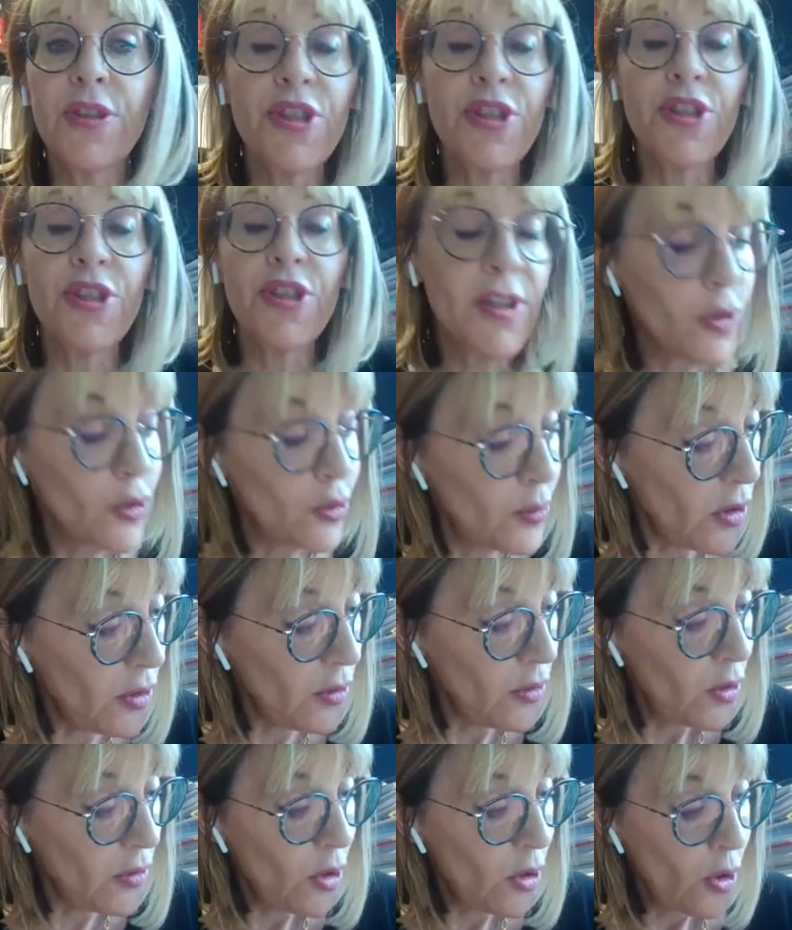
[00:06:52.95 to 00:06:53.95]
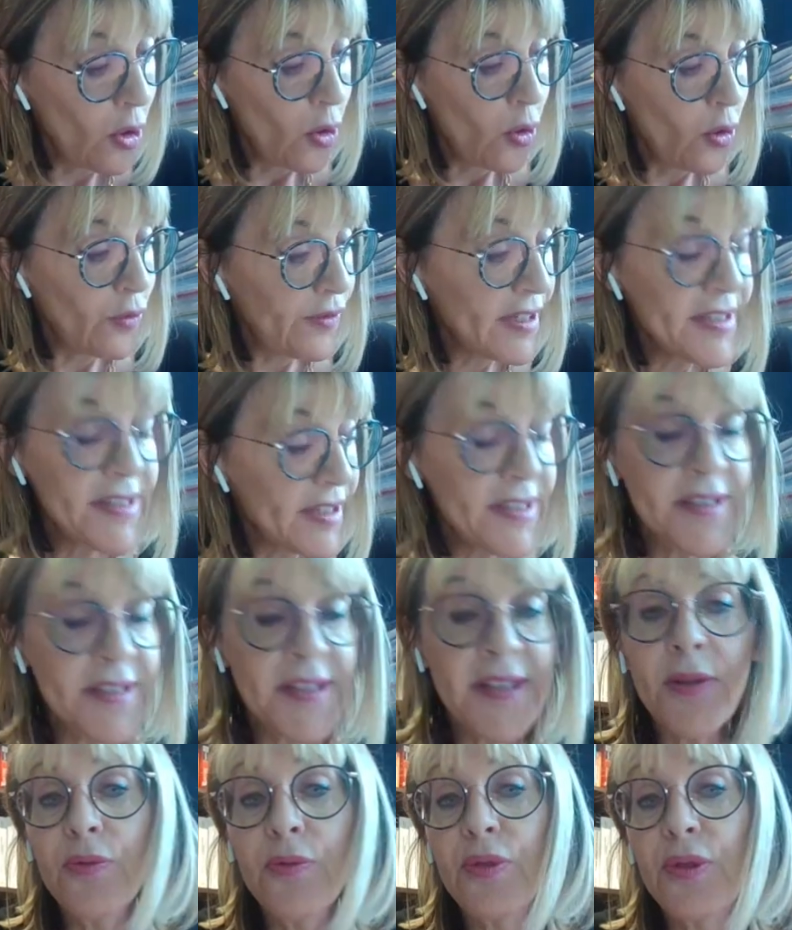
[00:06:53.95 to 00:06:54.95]
Alors, protéger comment On
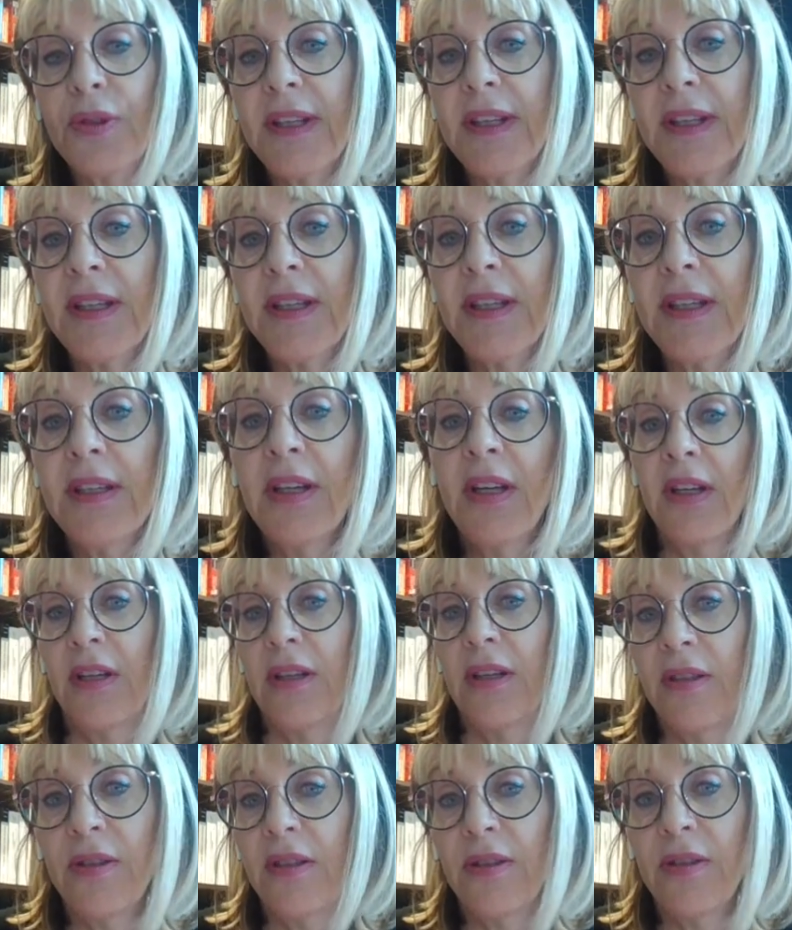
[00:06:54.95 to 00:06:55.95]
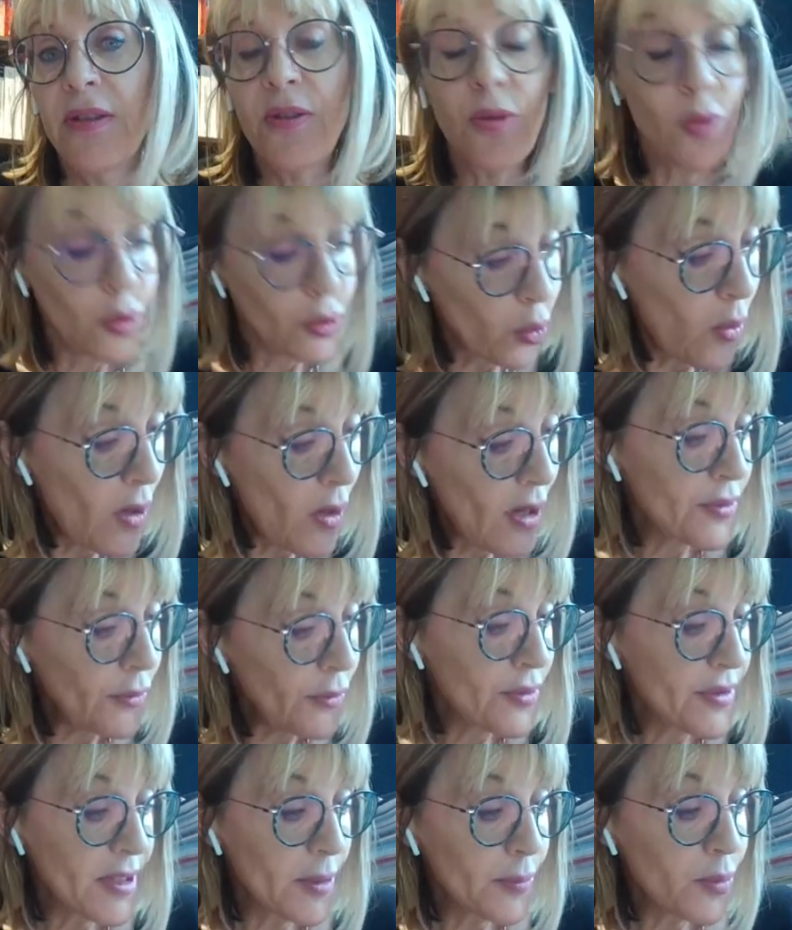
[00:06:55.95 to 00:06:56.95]
va ici convoquer euh, le
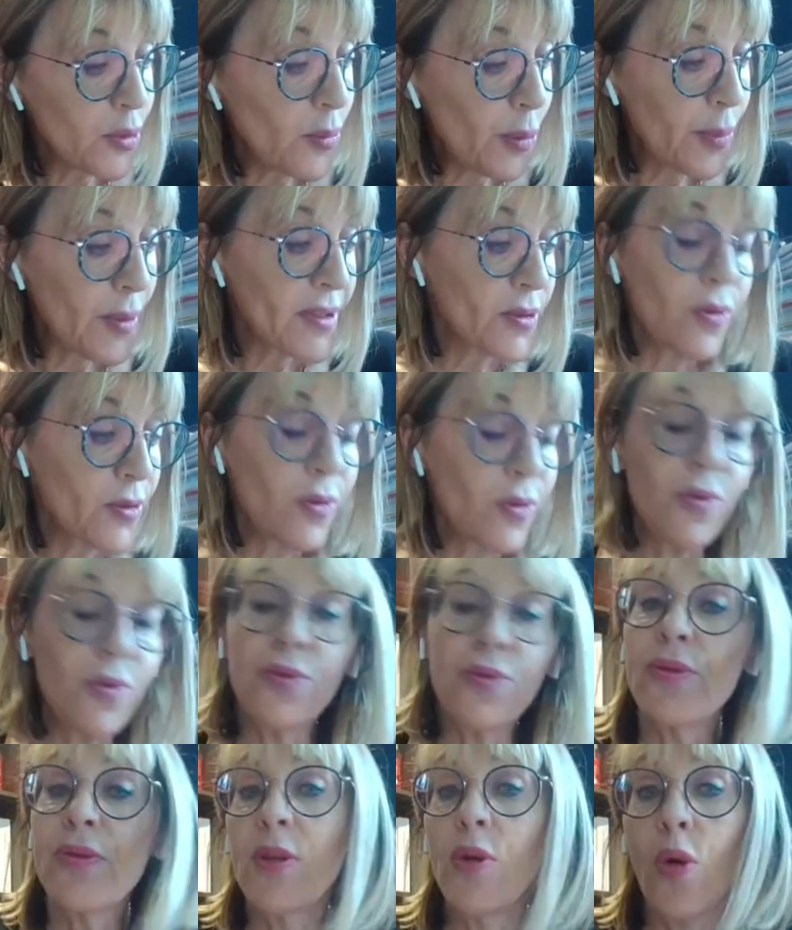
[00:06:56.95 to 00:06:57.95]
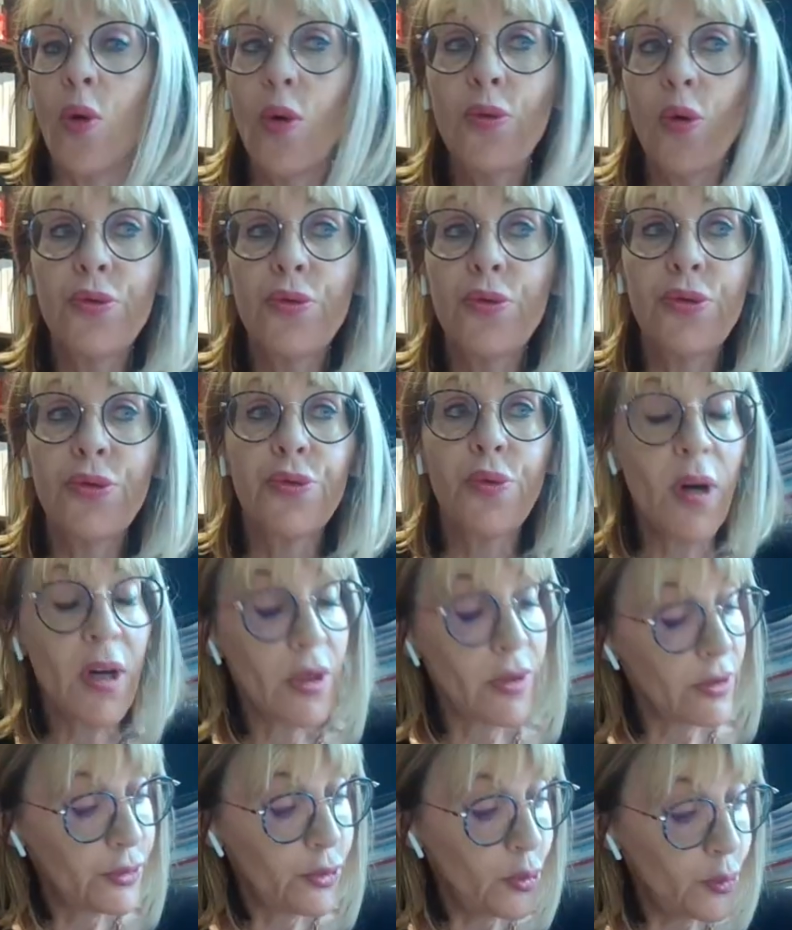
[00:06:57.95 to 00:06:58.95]
droit, tout simplement parce que c'est le rôle
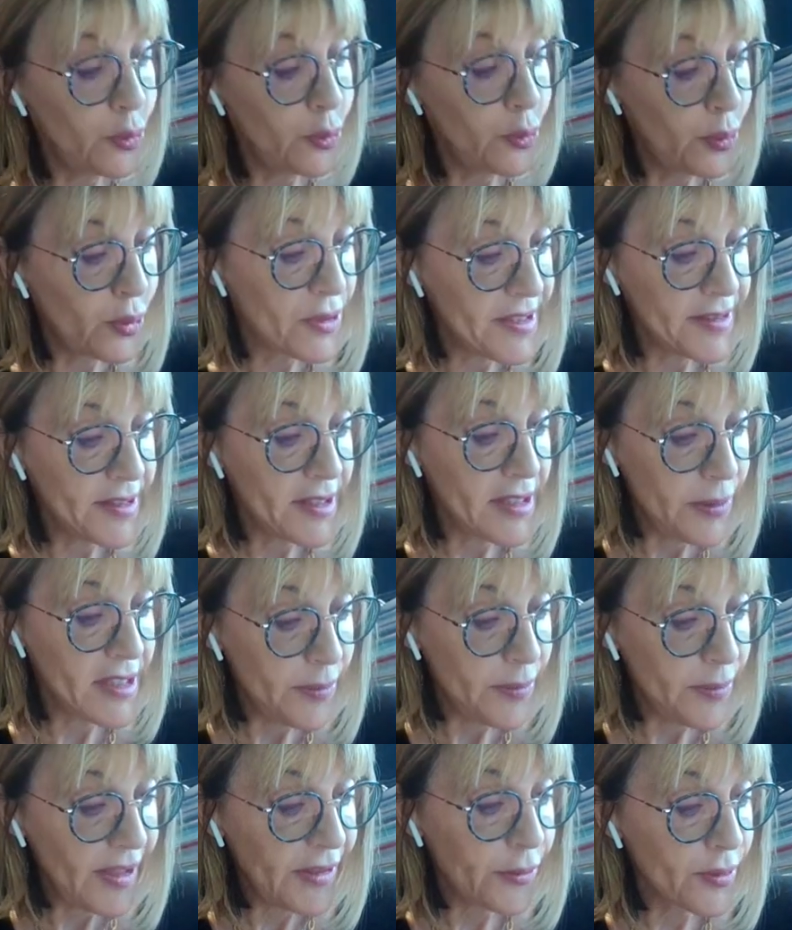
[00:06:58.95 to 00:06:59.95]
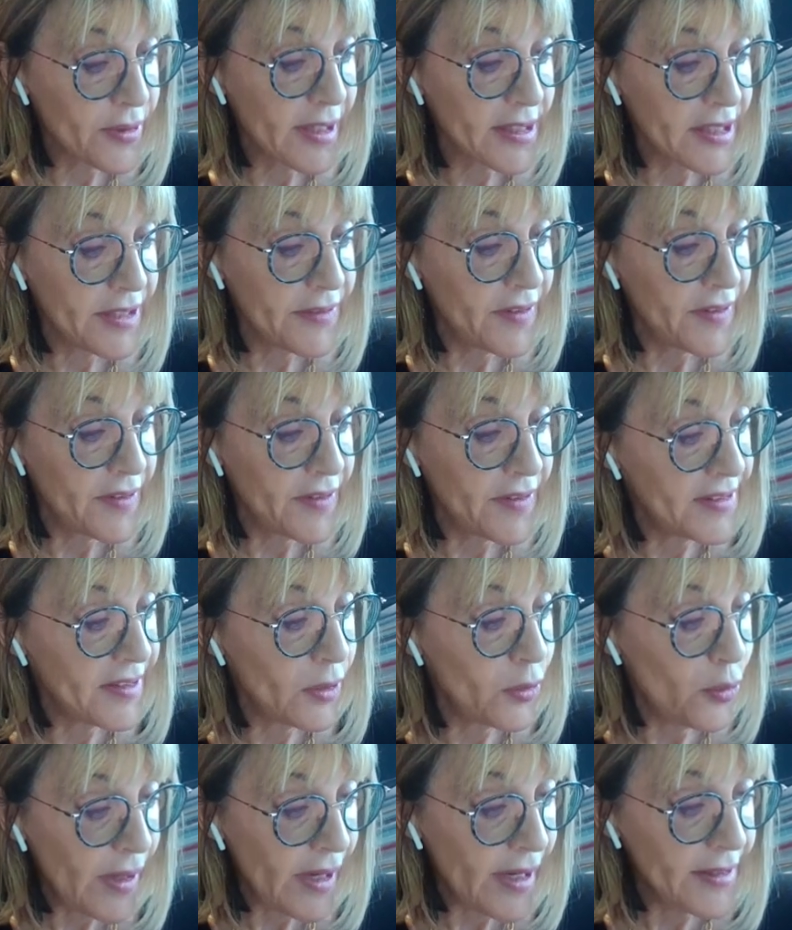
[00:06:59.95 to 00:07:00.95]
du droit euh, d'opposer des limites aux
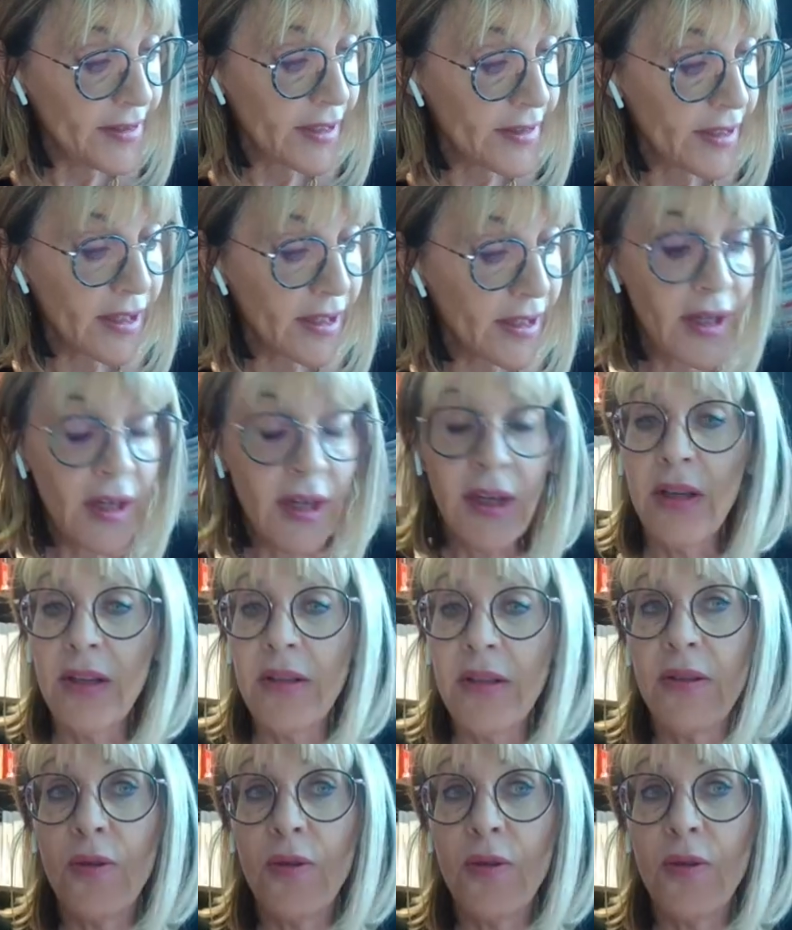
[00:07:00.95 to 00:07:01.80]
activités humaines.